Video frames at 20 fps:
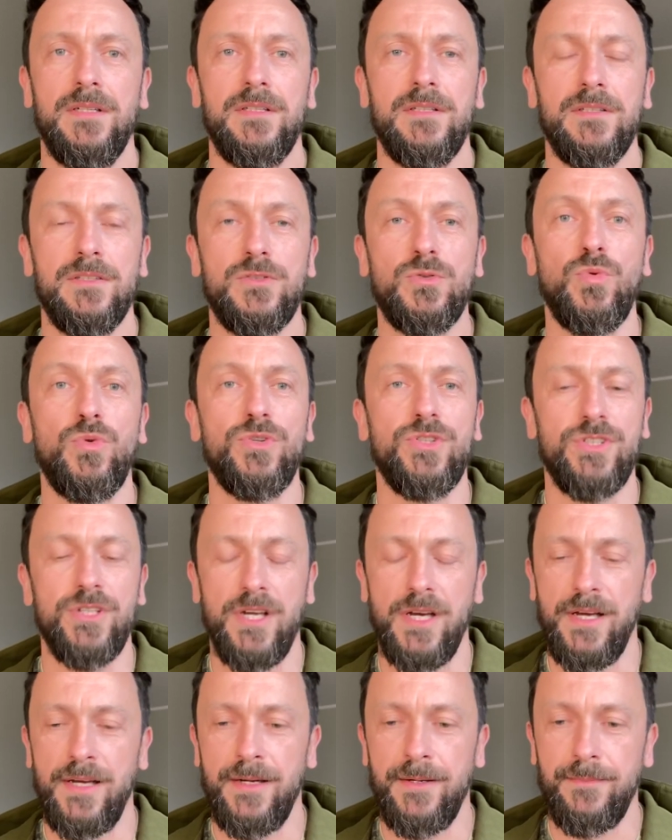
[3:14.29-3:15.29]

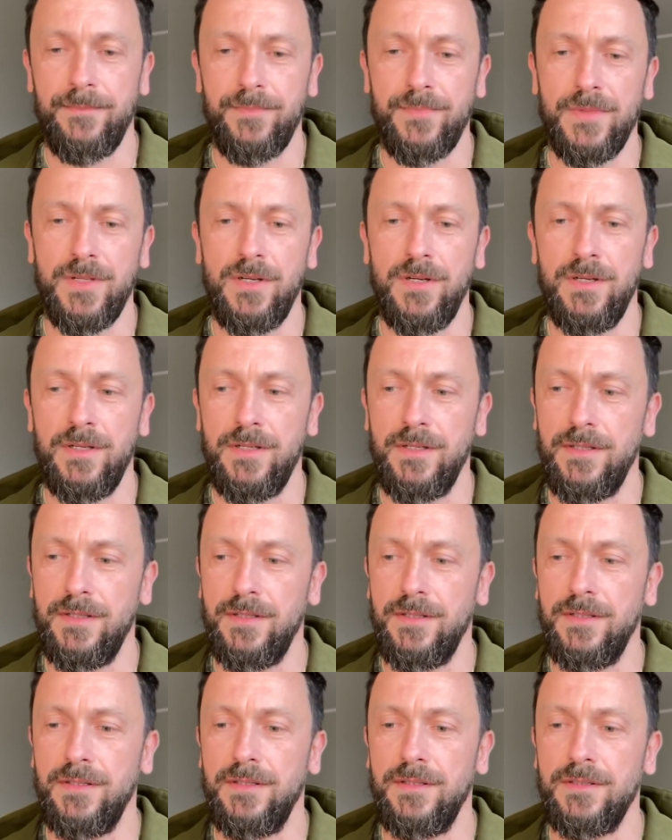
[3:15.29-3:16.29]
słuszne,
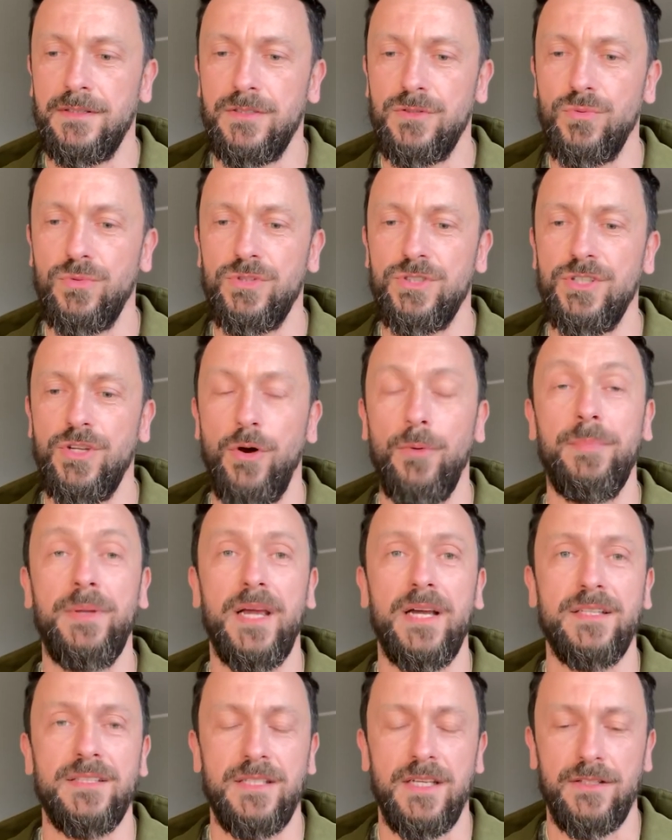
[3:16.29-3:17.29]
słuszne
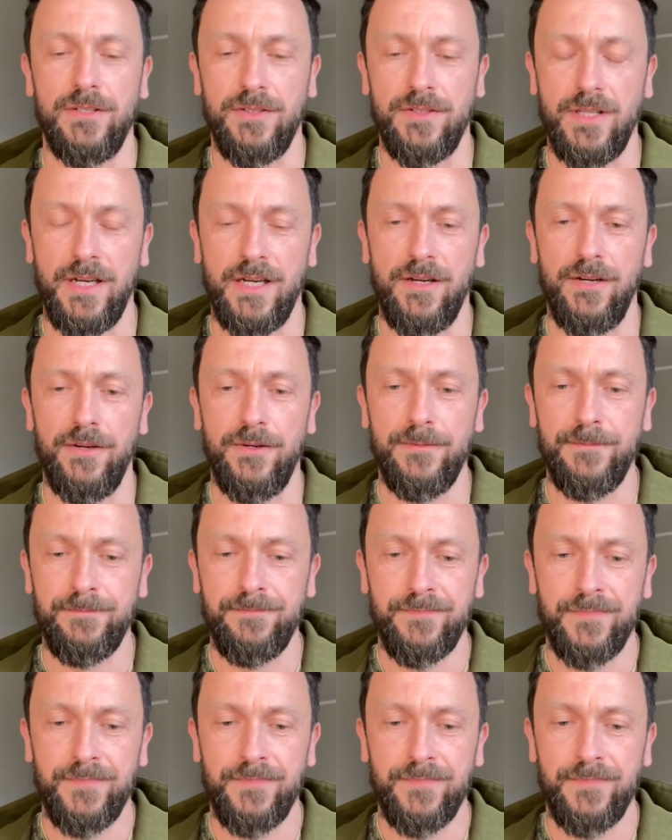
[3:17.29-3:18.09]
obiekcje do tego